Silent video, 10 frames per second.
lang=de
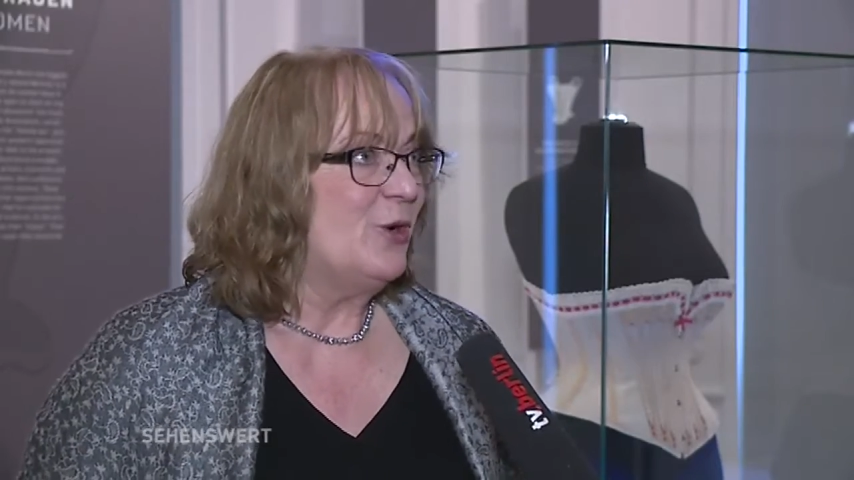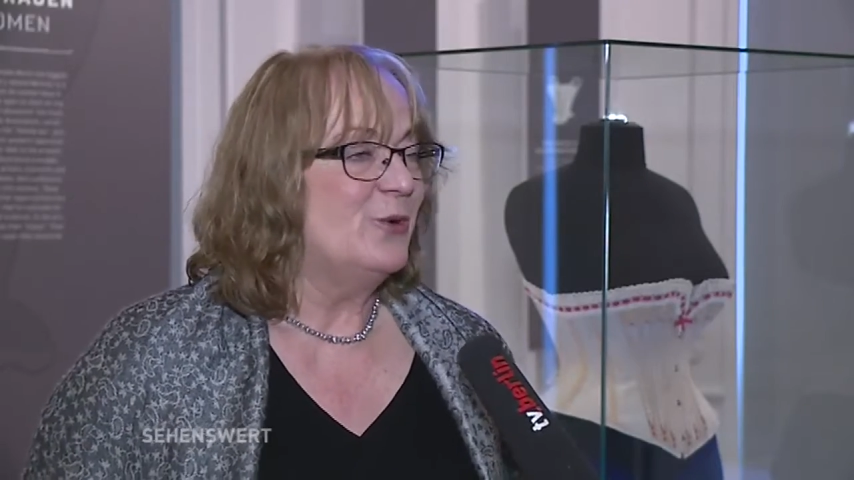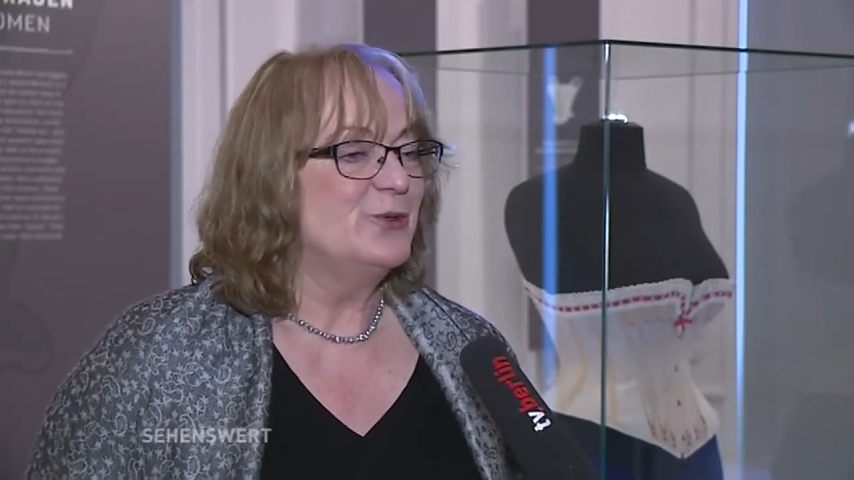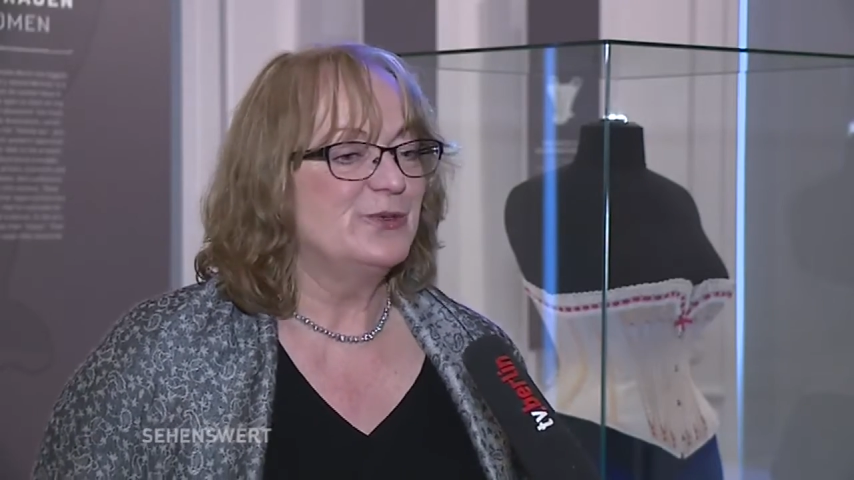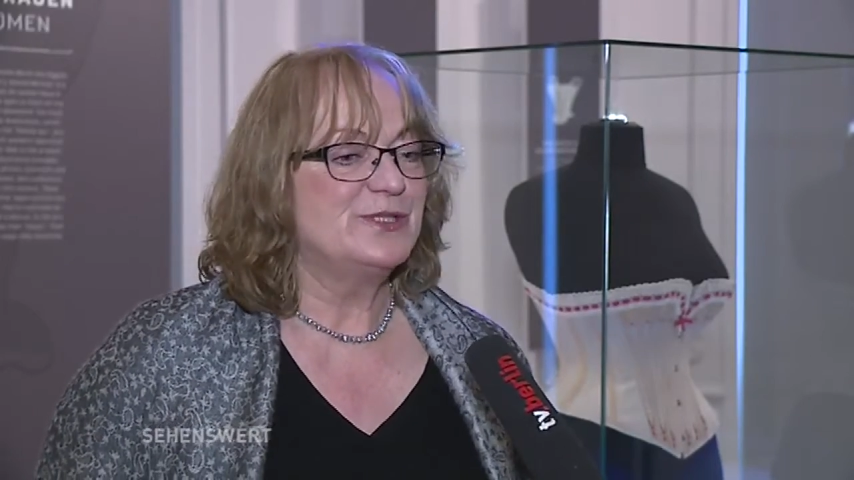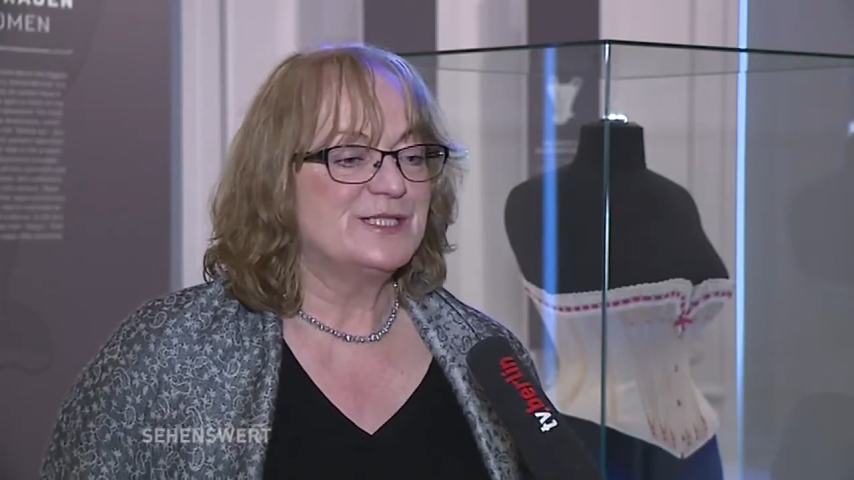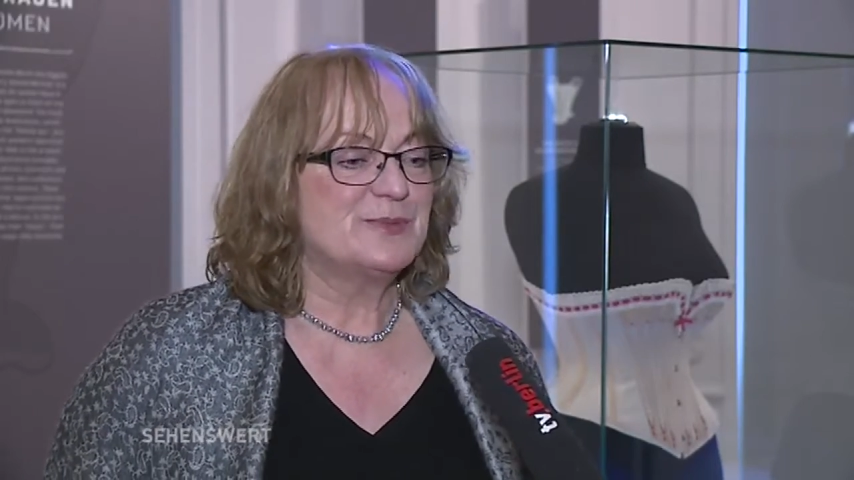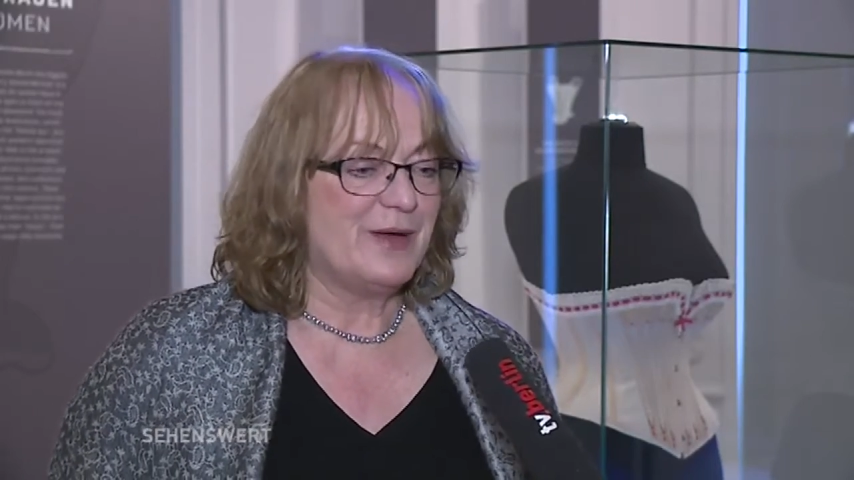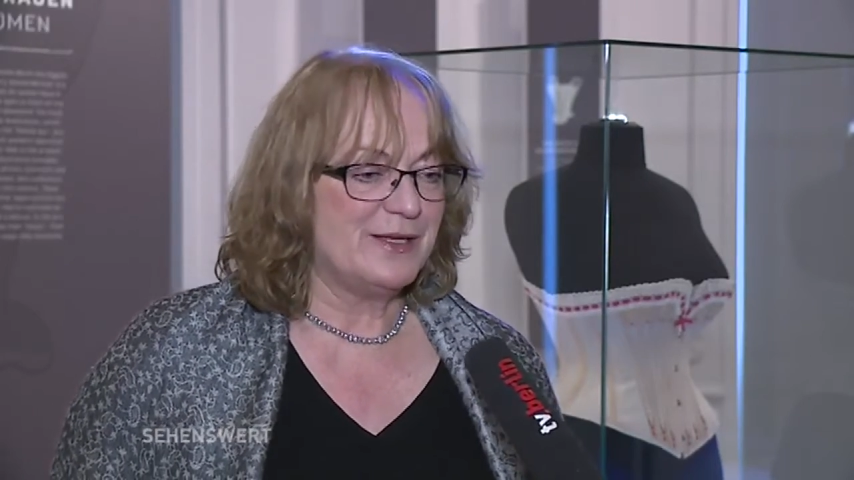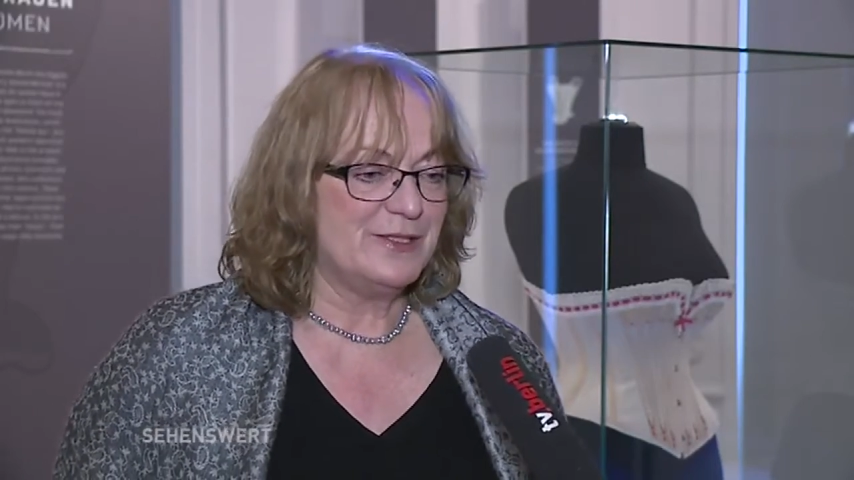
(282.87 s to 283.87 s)
und durch das
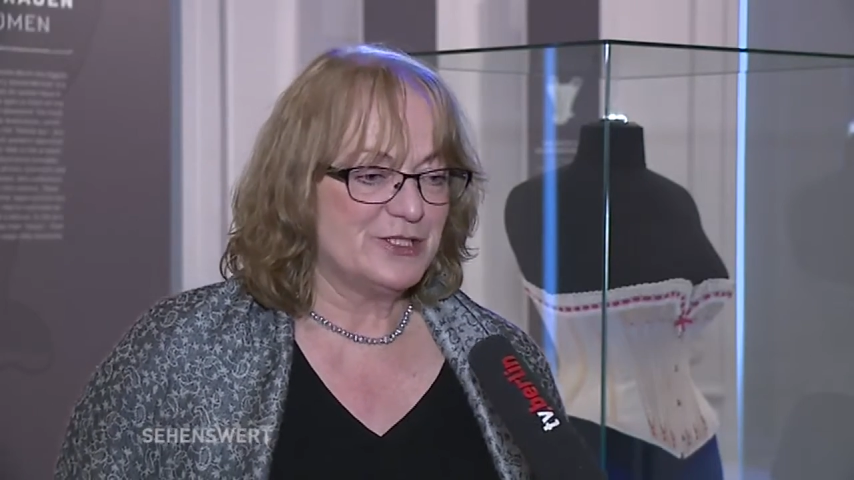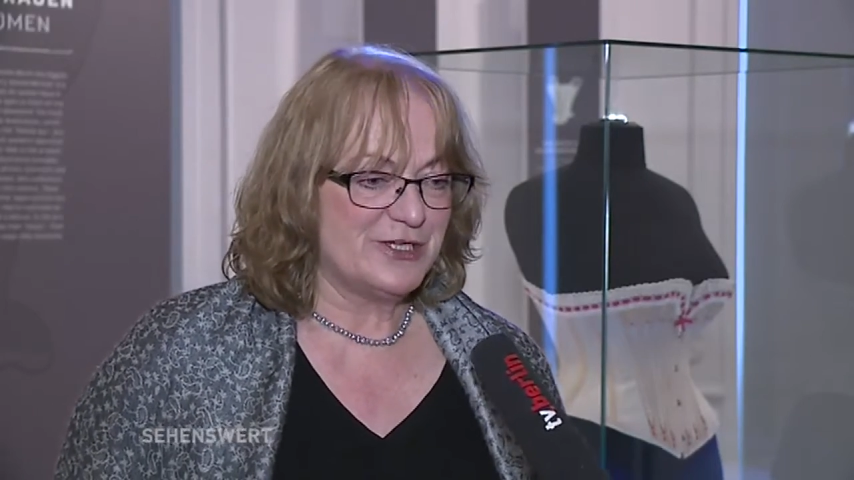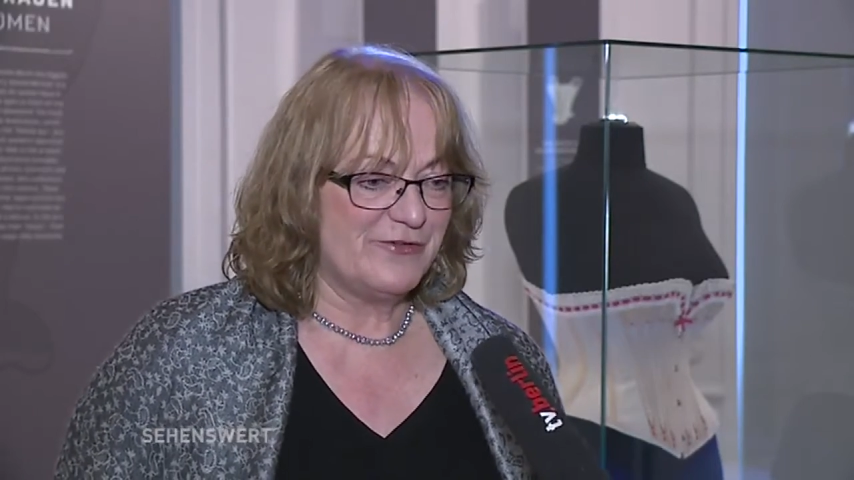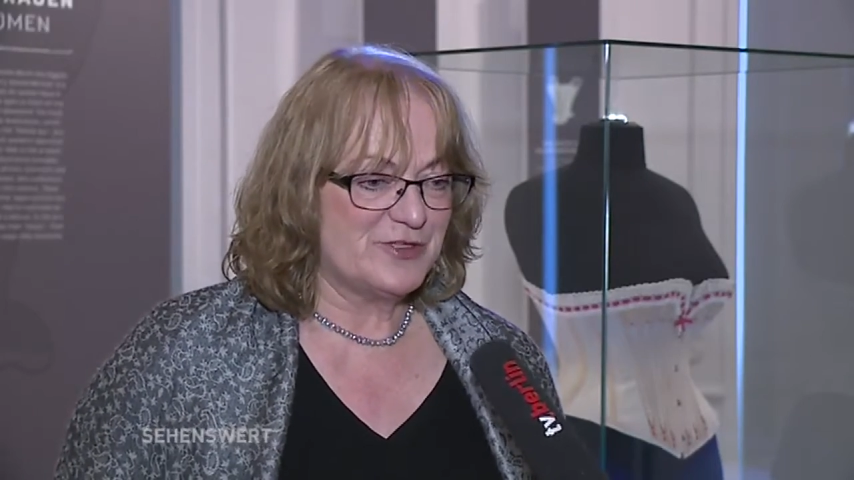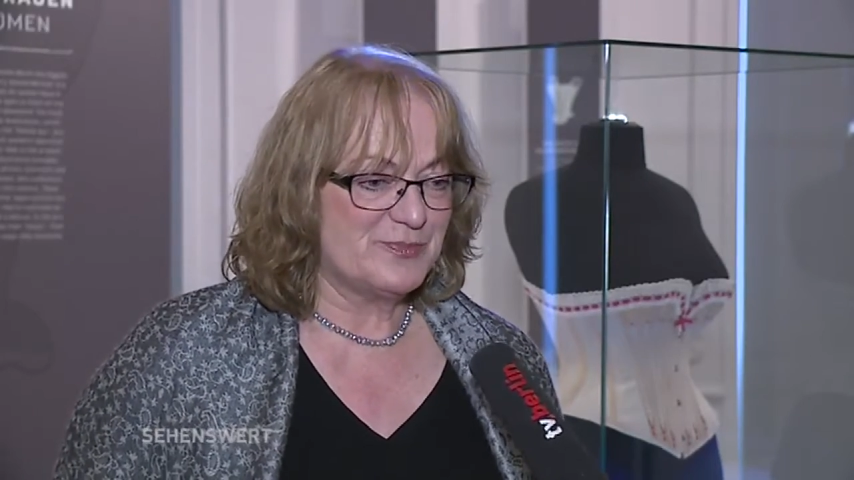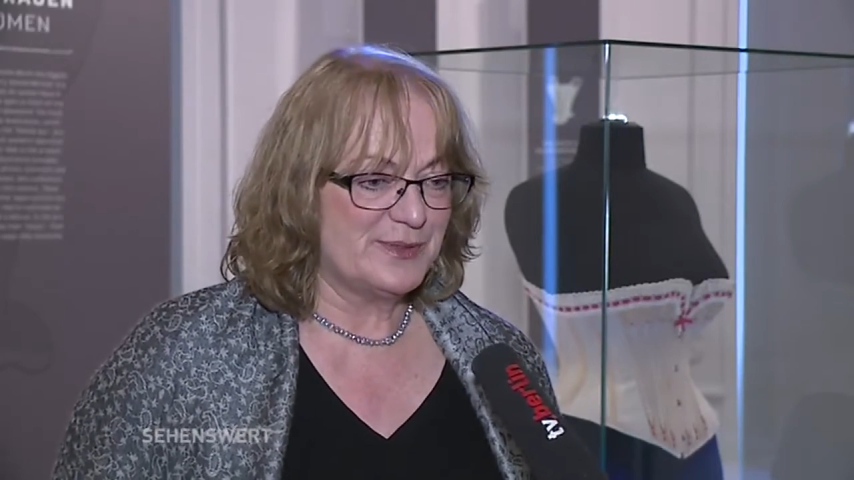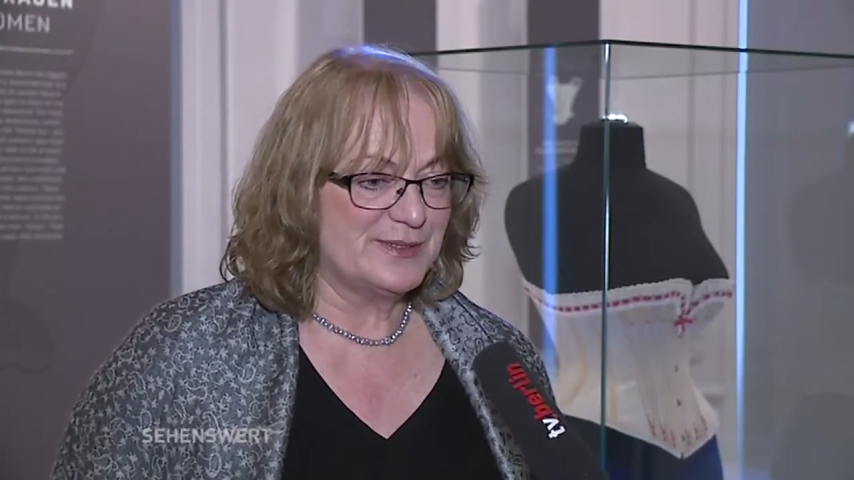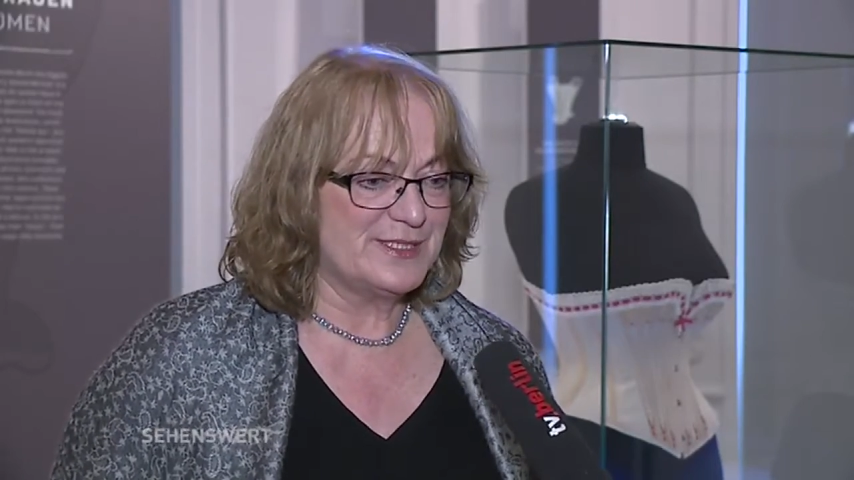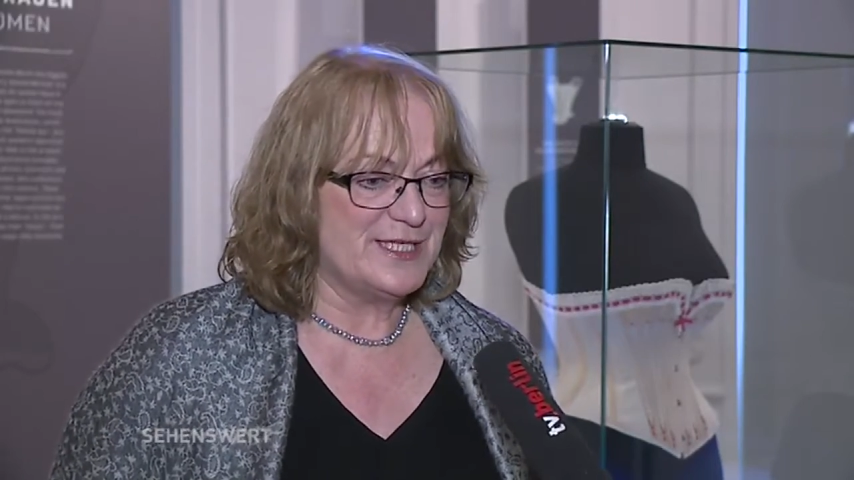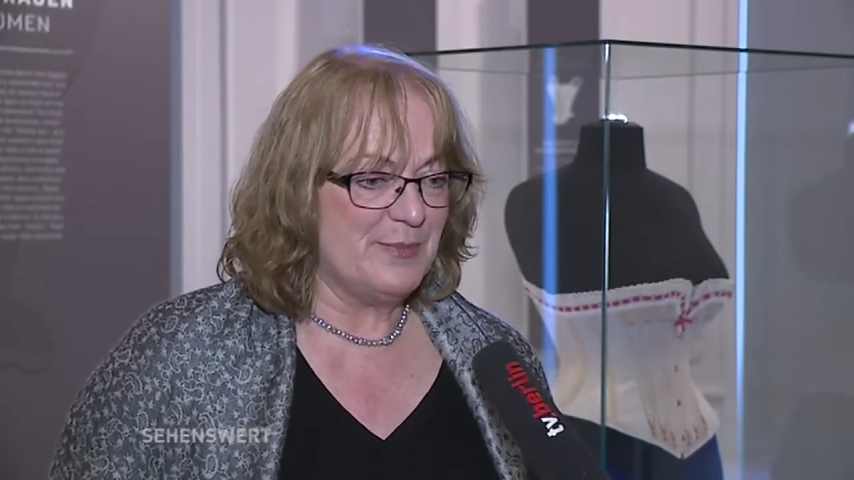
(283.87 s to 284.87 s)

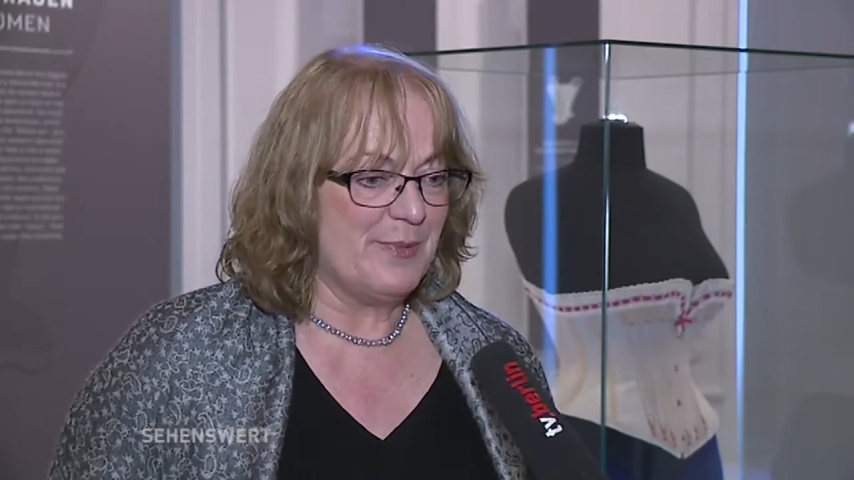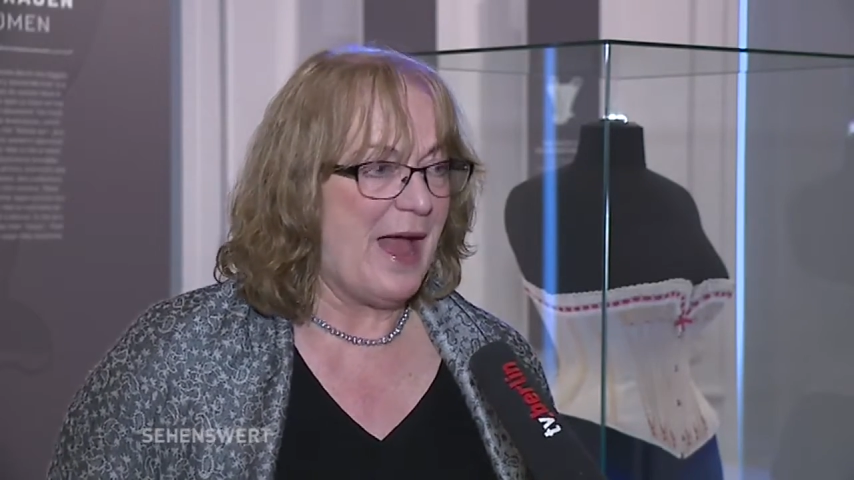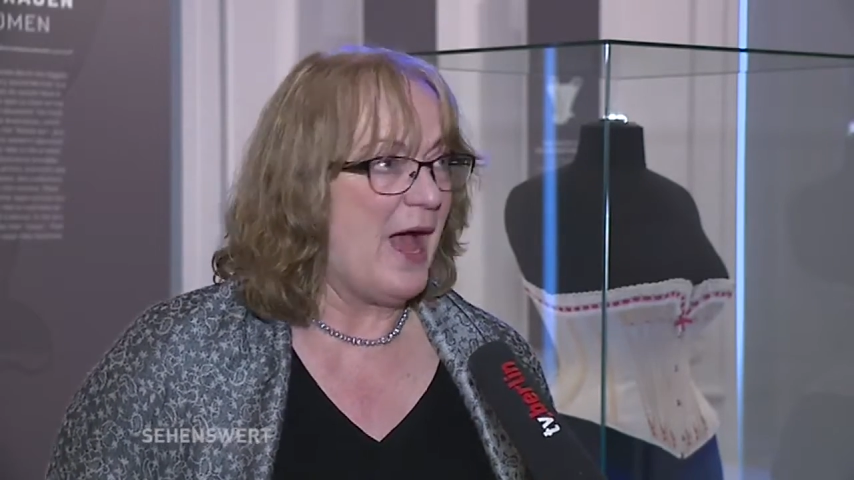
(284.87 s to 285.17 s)
Partnerschaftsprinzip